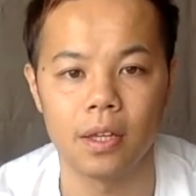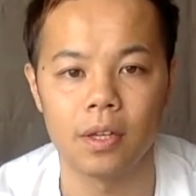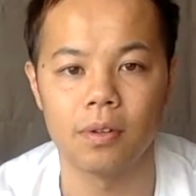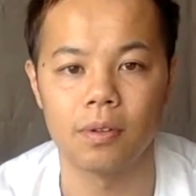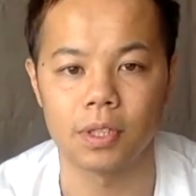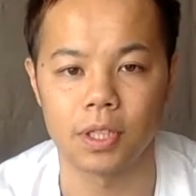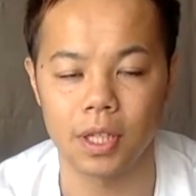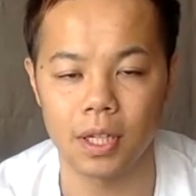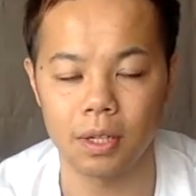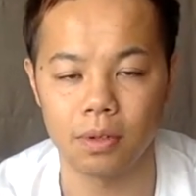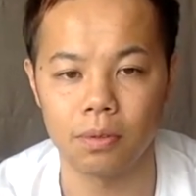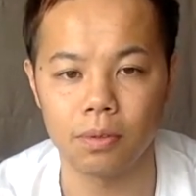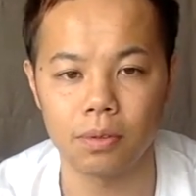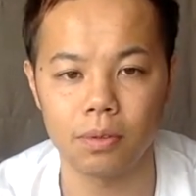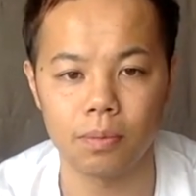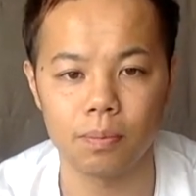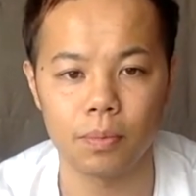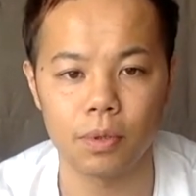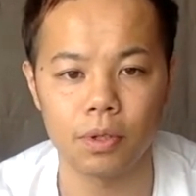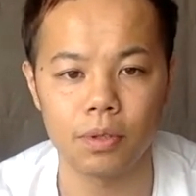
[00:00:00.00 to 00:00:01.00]
要は幸本
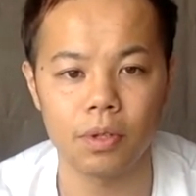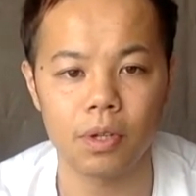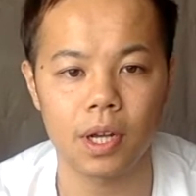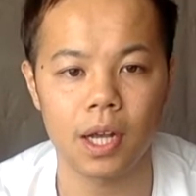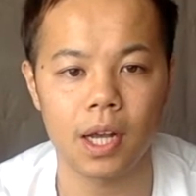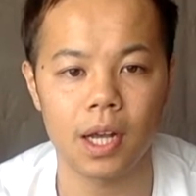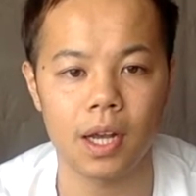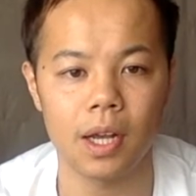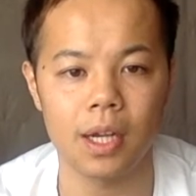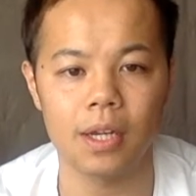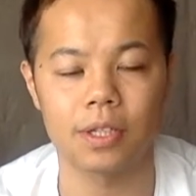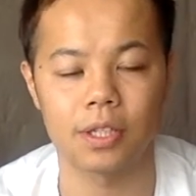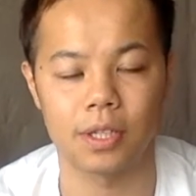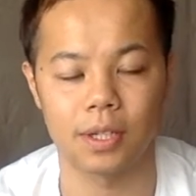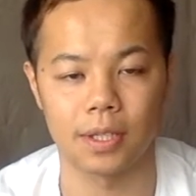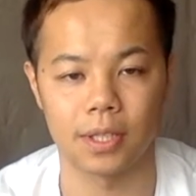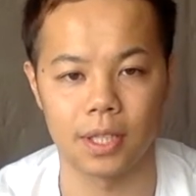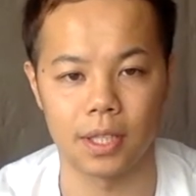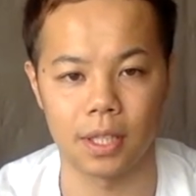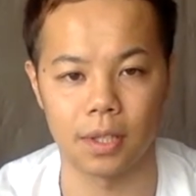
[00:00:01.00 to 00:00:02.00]
当僕の一回考える
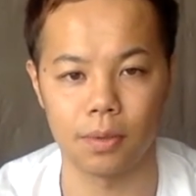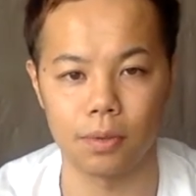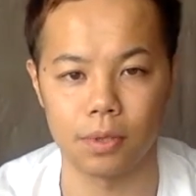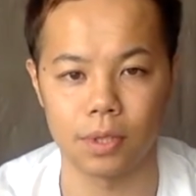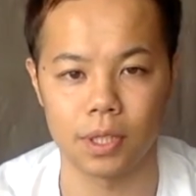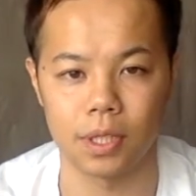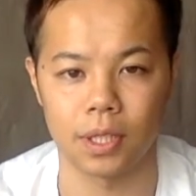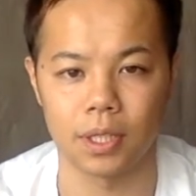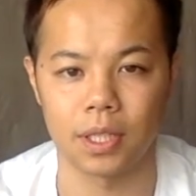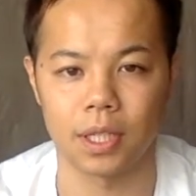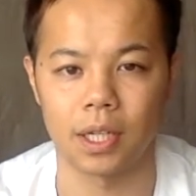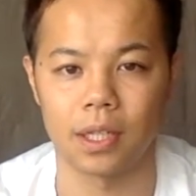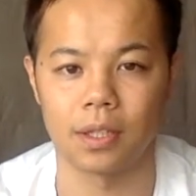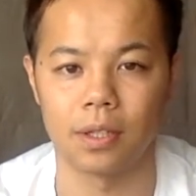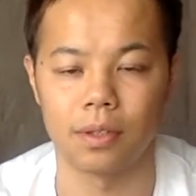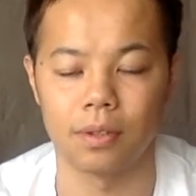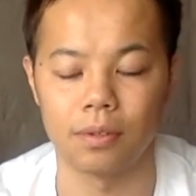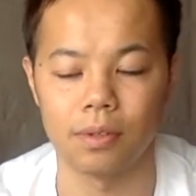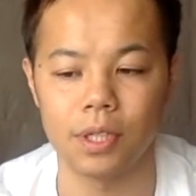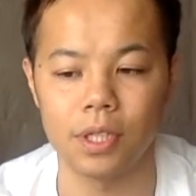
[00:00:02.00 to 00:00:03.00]
幸せってどういう幸せかっ
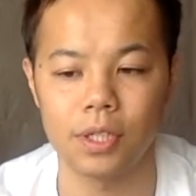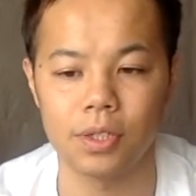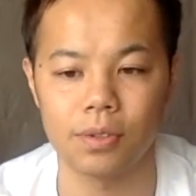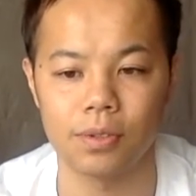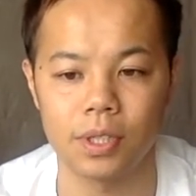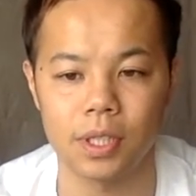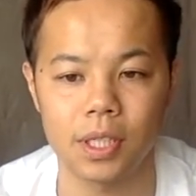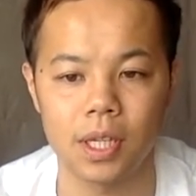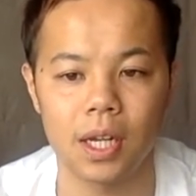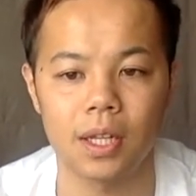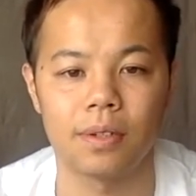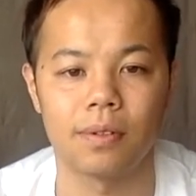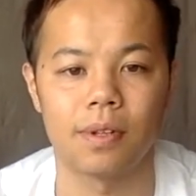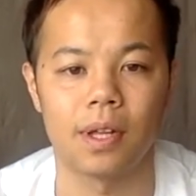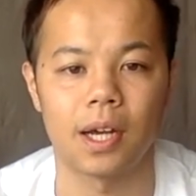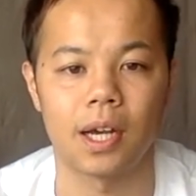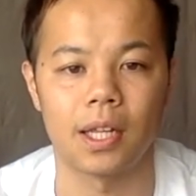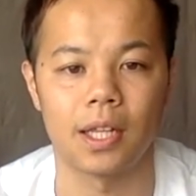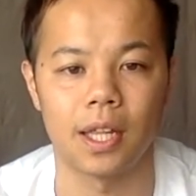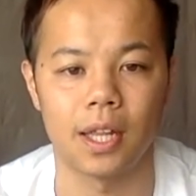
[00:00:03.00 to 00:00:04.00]
ていうと24時間の
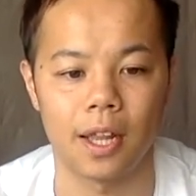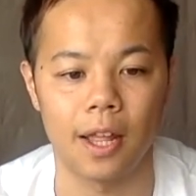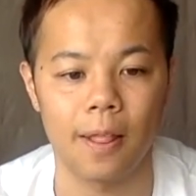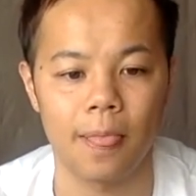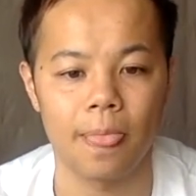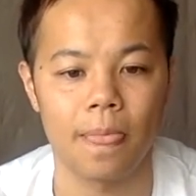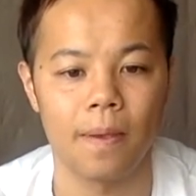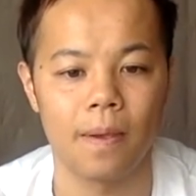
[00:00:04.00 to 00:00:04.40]
中でね